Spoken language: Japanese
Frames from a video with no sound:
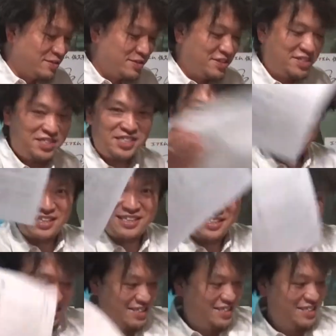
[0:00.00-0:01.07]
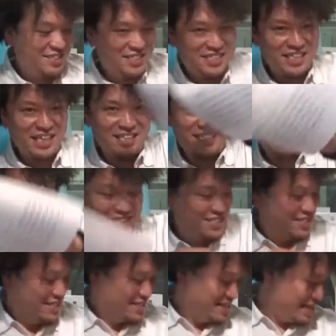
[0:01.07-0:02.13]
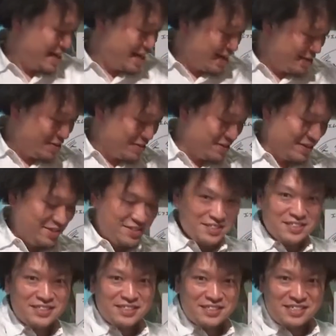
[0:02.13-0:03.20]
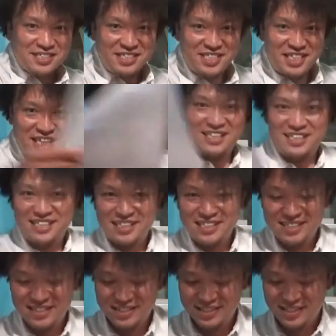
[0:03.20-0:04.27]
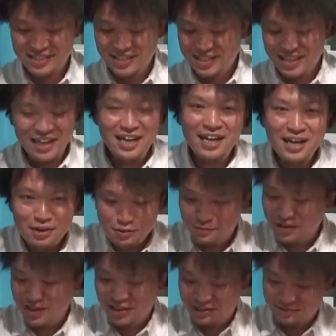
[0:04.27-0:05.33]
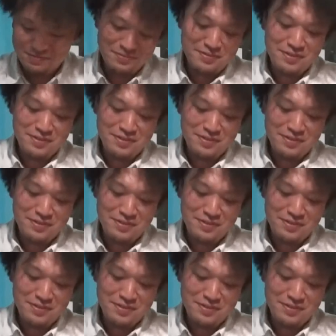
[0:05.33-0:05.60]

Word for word: シャッシャッあーと一緒シャッはあ細かい